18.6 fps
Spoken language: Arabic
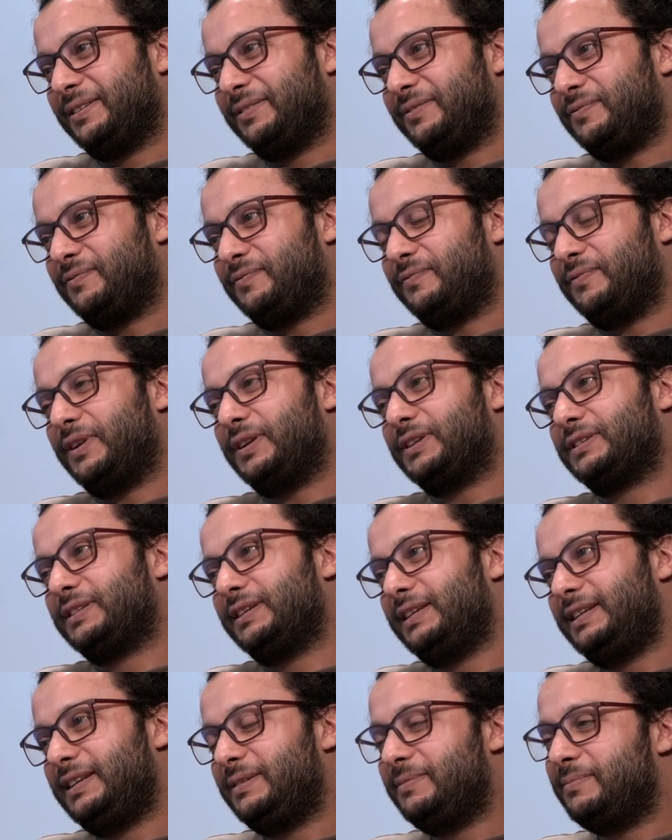
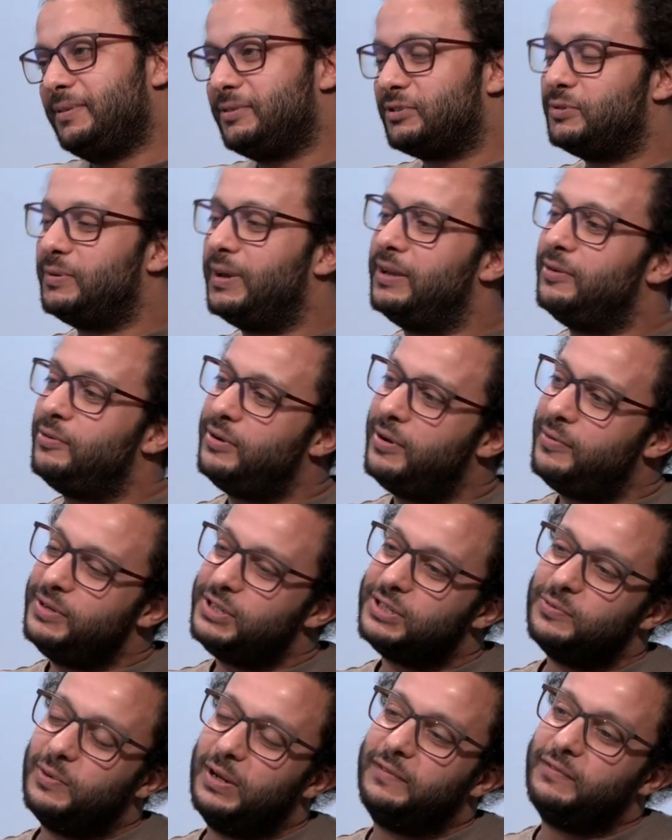فلسطيني انا اول
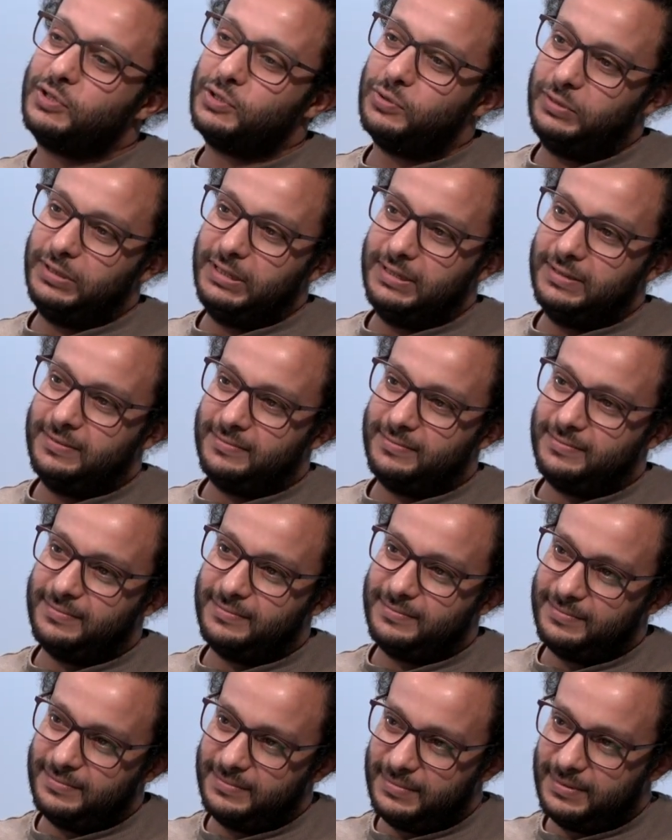شيء انولدت في السعوديه
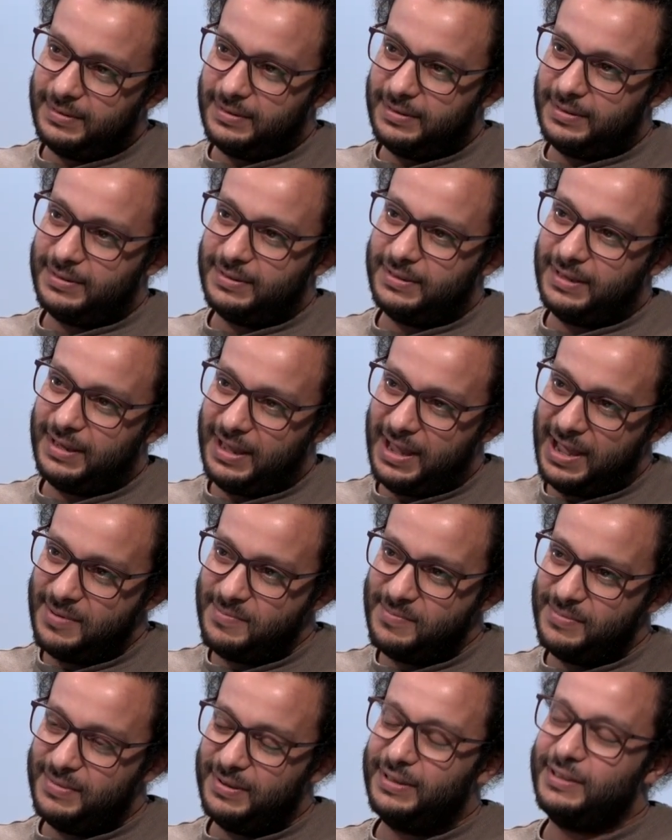
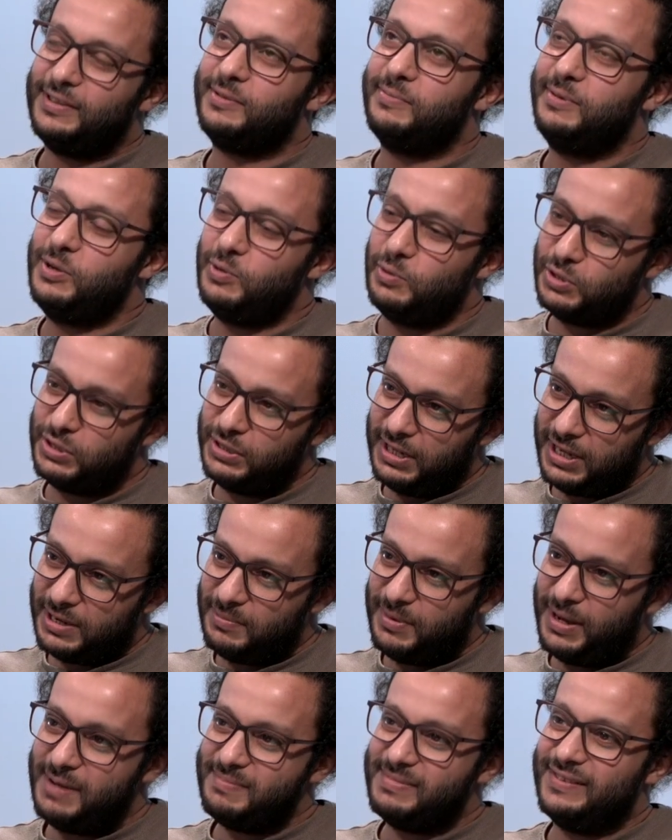عام 28
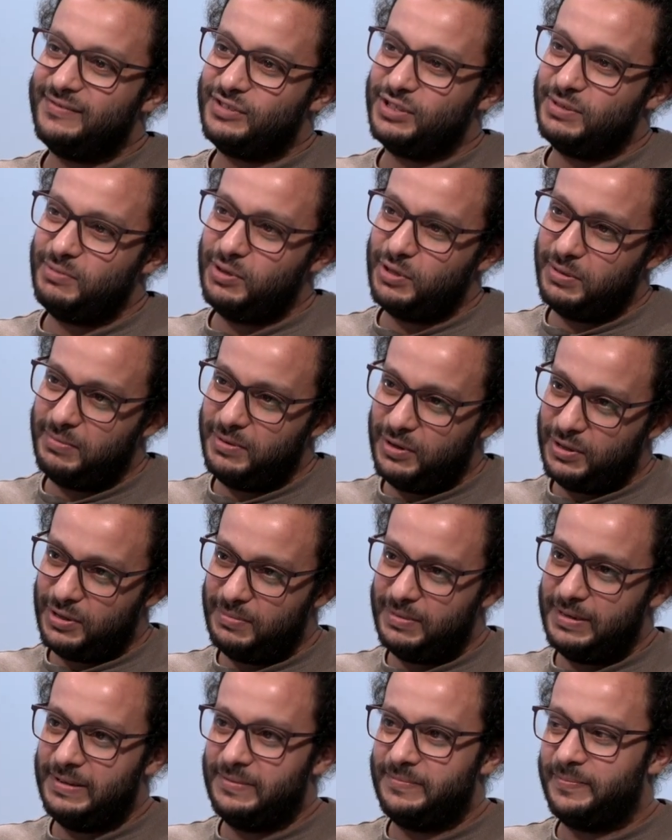4 عام
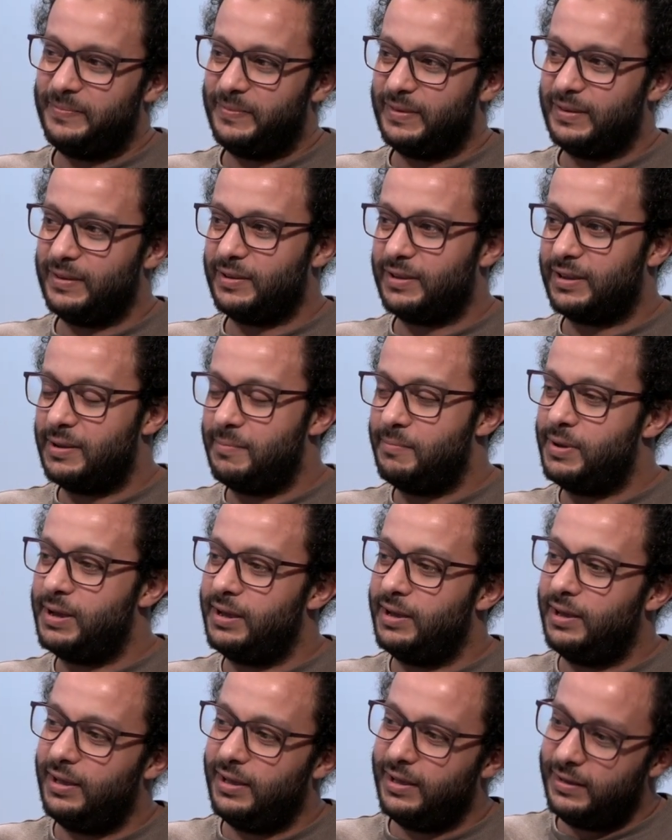1988
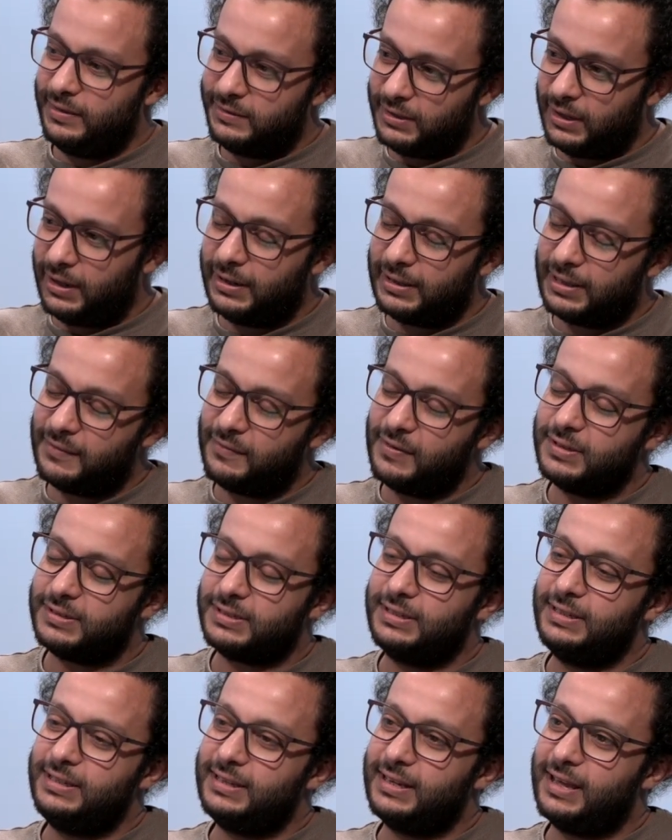لما انتقلت
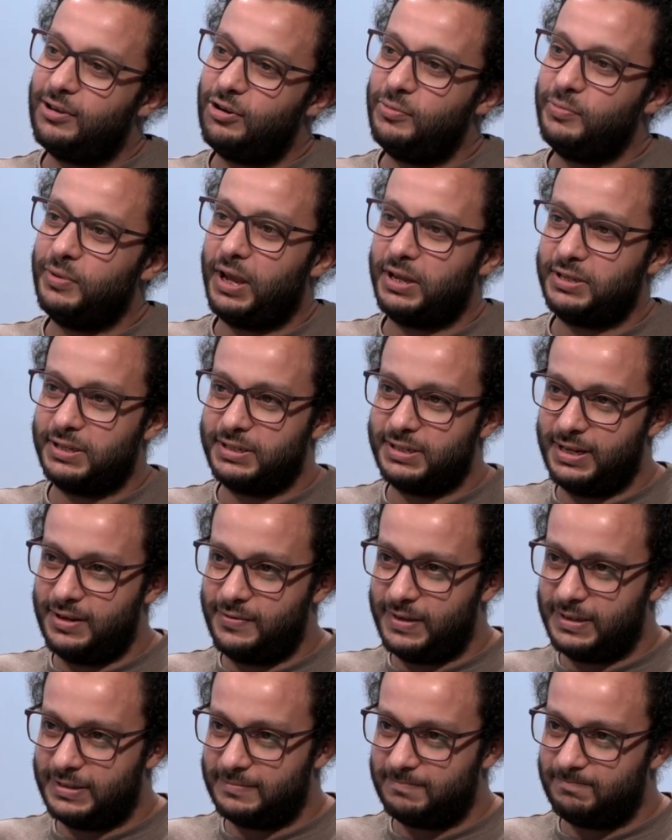لفلسطين كان عمري 10
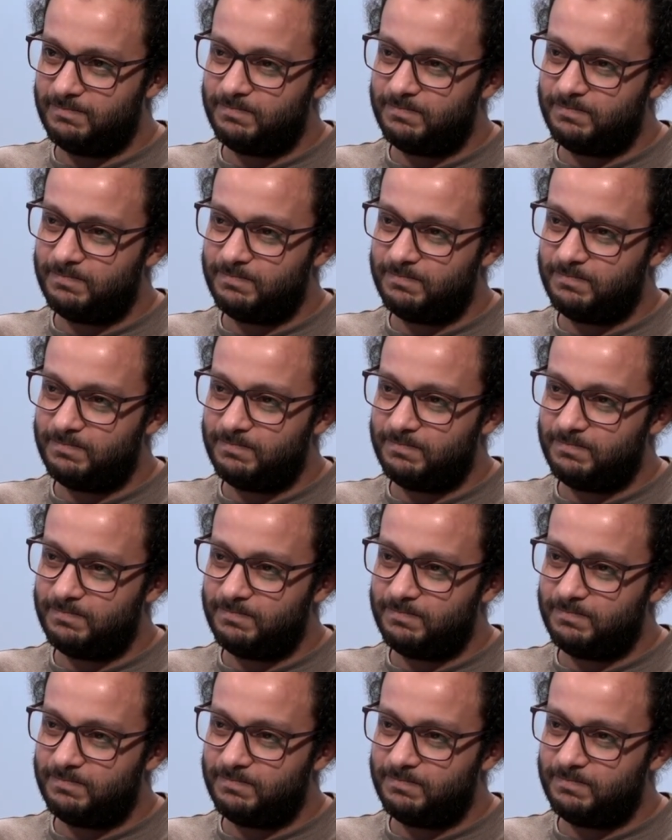سنوات